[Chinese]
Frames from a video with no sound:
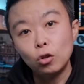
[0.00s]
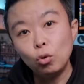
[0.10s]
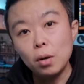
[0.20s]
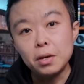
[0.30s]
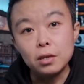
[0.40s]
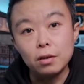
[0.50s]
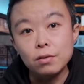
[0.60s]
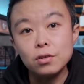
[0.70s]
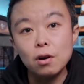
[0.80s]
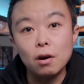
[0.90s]
对比
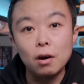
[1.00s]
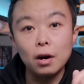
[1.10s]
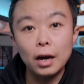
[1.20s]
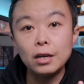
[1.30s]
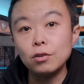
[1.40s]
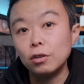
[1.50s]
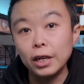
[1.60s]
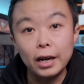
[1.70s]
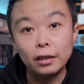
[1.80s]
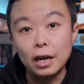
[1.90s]
银色和黑色
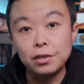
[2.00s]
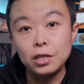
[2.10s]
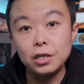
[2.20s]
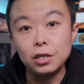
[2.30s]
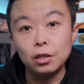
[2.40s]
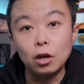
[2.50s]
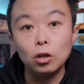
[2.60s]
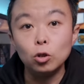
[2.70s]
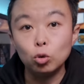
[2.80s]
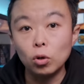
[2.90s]
这两台机器呢，
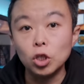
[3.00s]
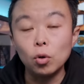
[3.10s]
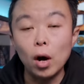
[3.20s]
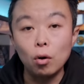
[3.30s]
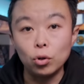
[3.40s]
说实话